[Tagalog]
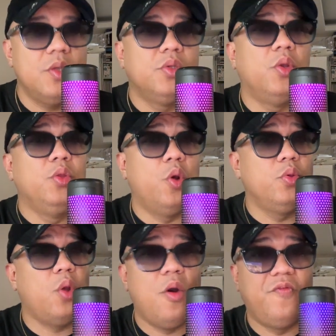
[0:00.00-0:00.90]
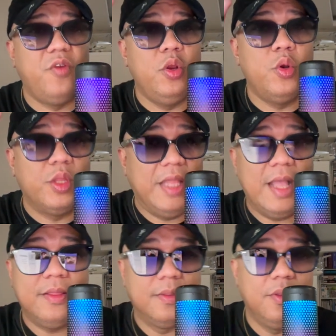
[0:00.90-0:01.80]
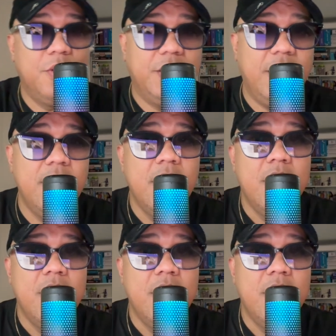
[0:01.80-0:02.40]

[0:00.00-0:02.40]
So, don't overlook that. Okay?